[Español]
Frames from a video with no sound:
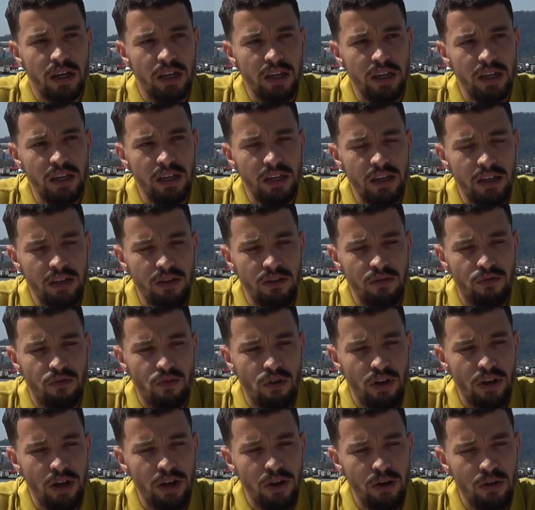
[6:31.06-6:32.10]
y
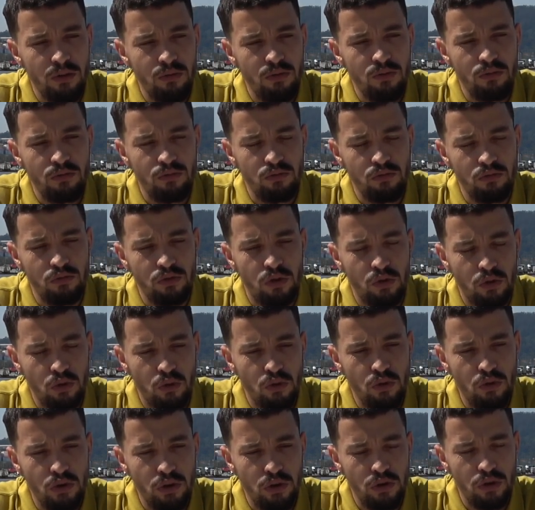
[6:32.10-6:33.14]
fue un
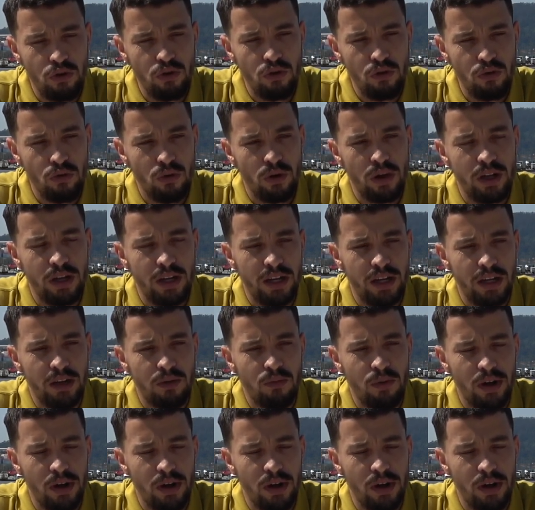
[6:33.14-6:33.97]
orgullo, ¿no?